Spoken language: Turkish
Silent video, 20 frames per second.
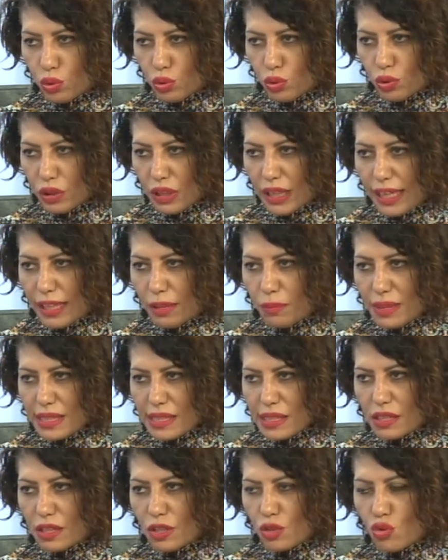
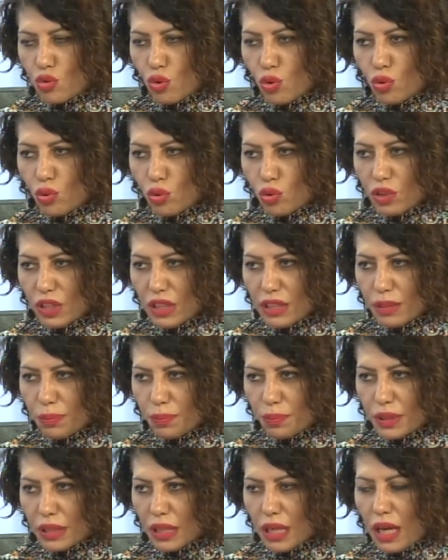kelimesini hı hı. çok kullanıp
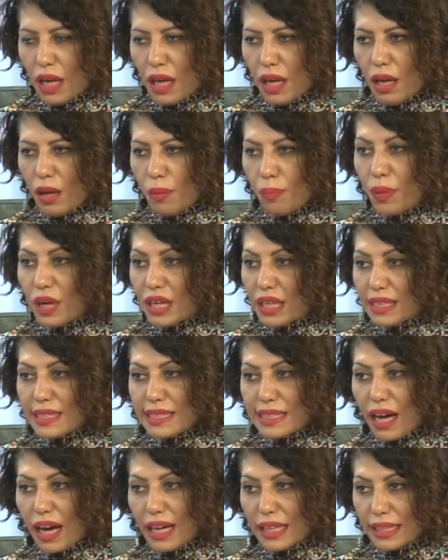para
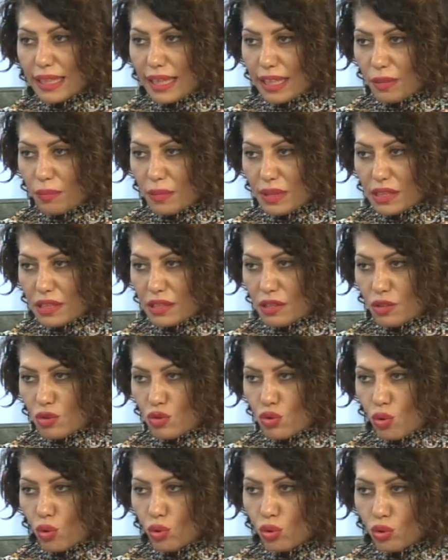say kelimesini
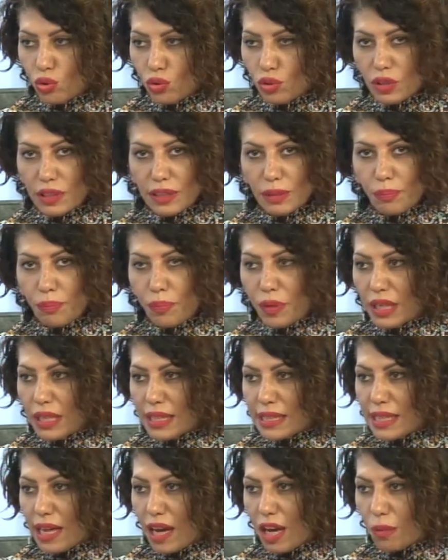çok kullanıp para
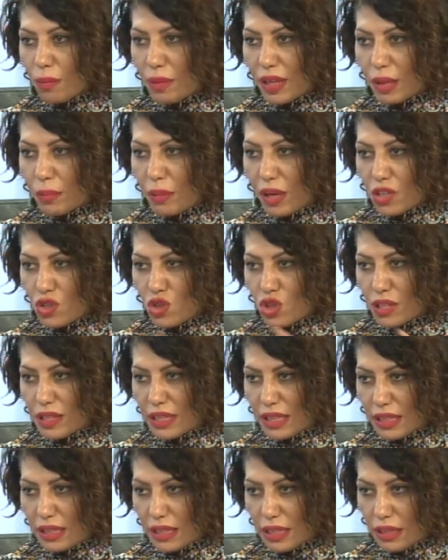saymaya
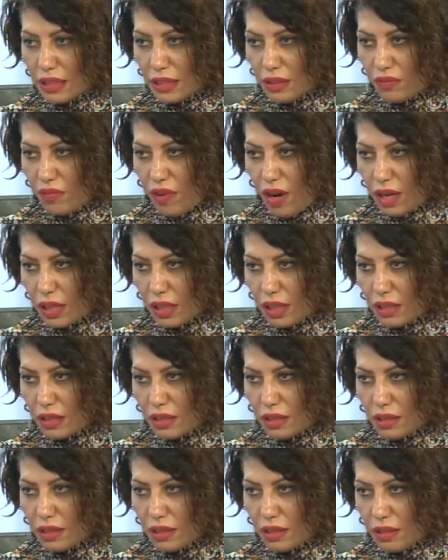başladıklarını fark ettim
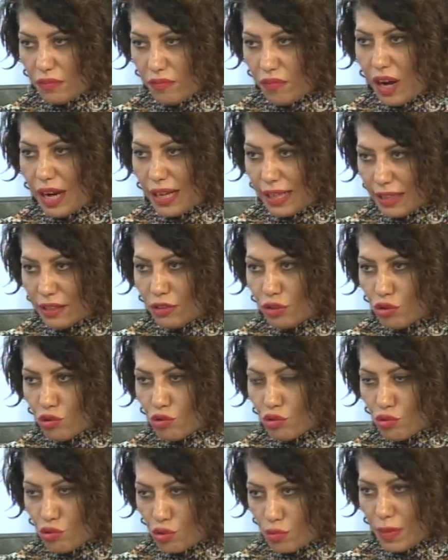fark
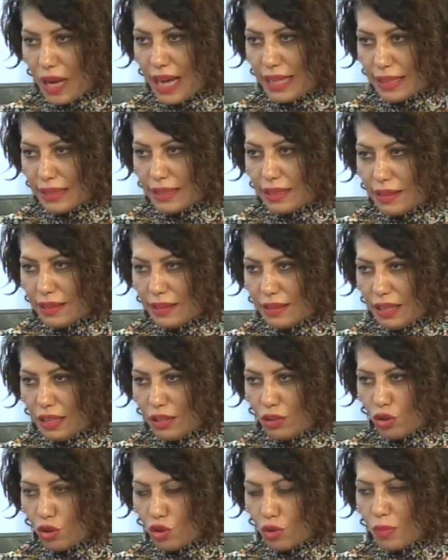ediyorsunuz. Hı hı. Ben de, de
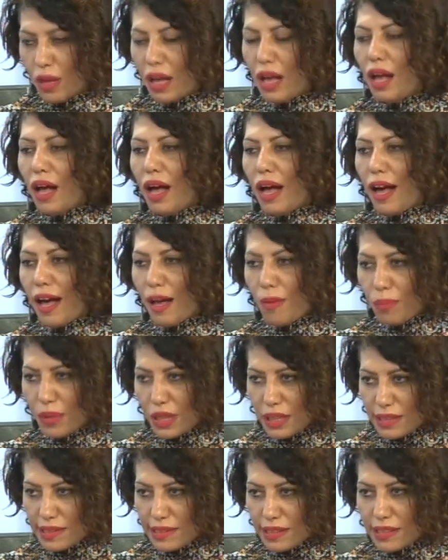deniyorum. Hı hı. Hem
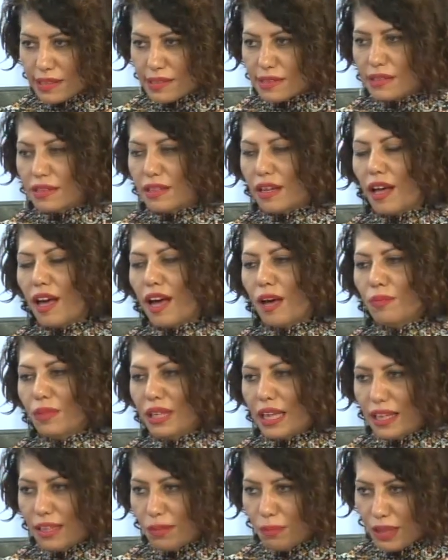para sayısını hem
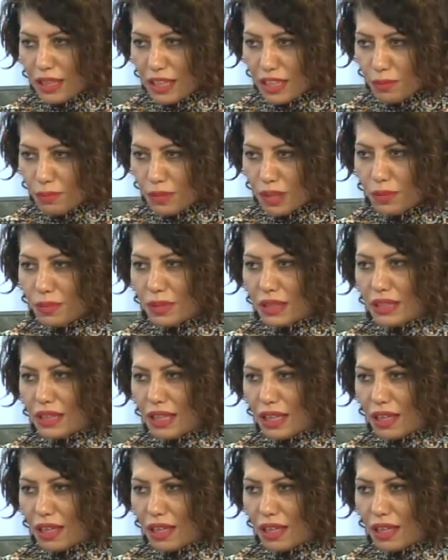kelimeleri birbirine